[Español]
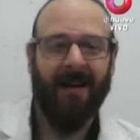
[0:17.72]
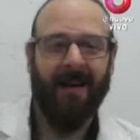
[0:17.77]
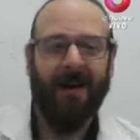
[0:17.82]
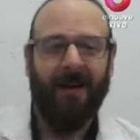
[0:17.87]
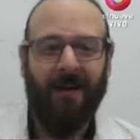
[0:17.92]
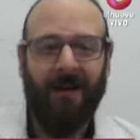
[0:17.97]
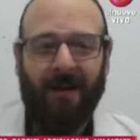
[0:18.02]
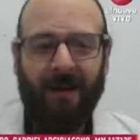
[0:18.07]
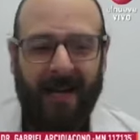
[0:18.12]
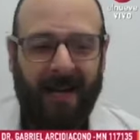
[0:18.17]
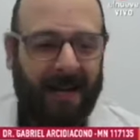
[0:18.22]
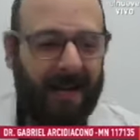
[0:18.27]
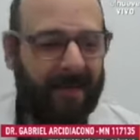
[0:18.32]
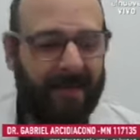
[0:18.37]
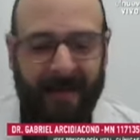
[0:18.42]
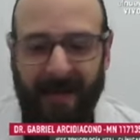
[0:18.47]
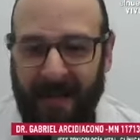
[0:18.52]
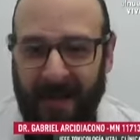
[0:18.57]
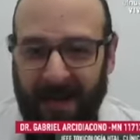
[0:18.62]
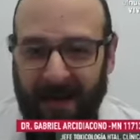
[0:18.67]
Hola,
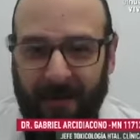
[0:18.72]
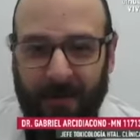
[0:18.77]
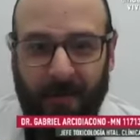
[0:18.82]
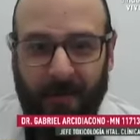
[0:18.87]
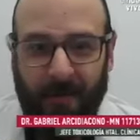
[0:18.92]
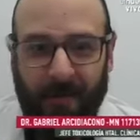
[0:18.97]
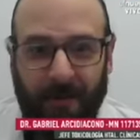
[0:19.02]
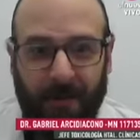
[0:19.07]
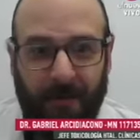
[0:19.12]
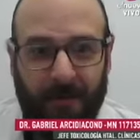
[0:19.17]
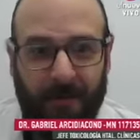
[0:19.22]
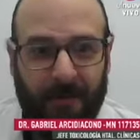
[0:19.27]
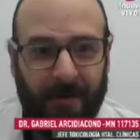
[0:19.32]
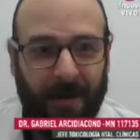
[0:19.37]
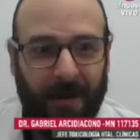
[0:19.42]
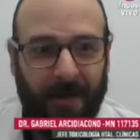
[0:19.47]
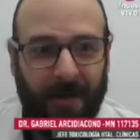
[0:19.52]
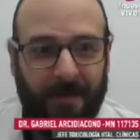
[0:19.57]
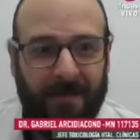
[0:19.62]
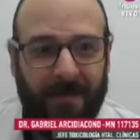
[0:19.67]
Gabriela, un
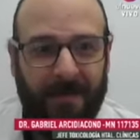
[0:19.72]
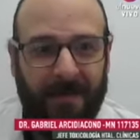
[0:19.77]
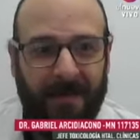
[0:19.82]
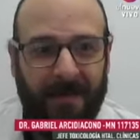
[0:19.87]
gusto.